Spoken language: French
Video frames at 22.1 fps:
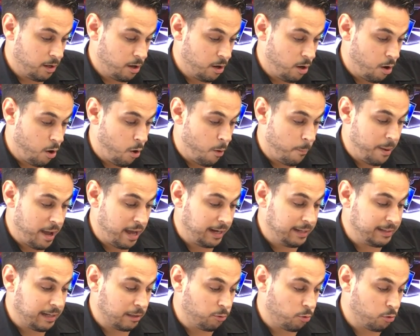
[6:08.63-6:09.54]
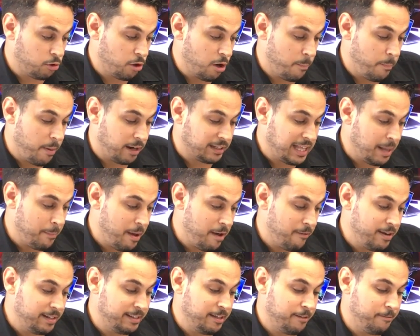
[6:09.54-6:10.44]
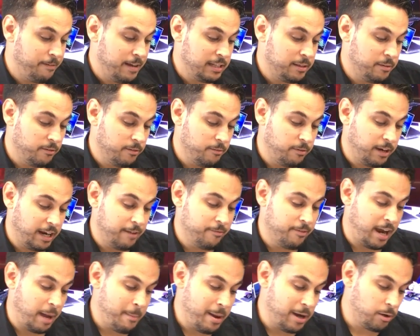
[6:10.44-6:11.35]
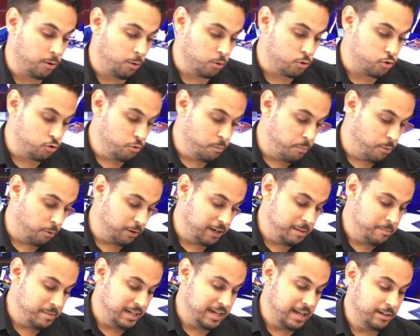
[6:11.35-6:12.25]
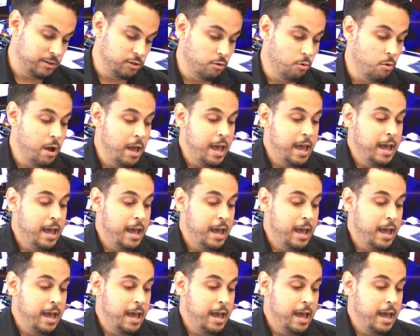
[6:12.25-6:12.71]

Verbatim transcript: On parlait tantôt que le portable avait été fait, vraiment conçu pour les milléniaux.